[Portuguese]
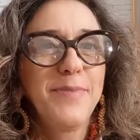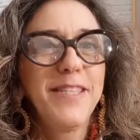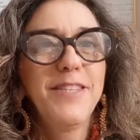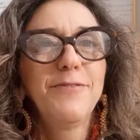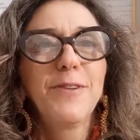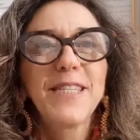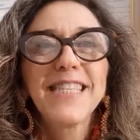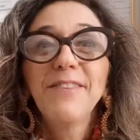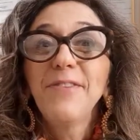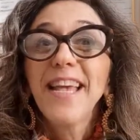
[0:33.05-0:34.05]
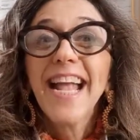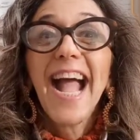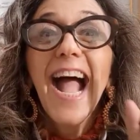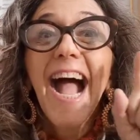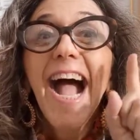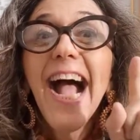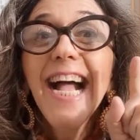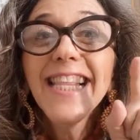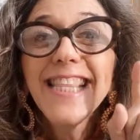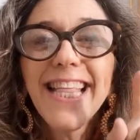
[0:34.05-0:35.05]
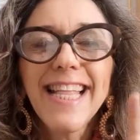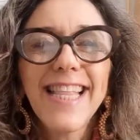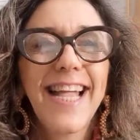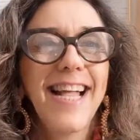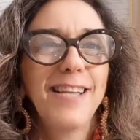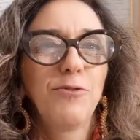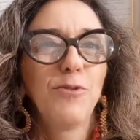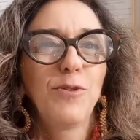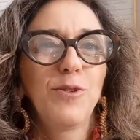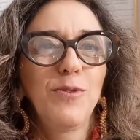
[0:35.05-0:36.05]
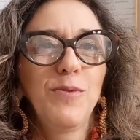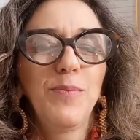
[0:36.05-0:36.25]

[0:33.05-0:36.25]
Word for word: de você ficar antenados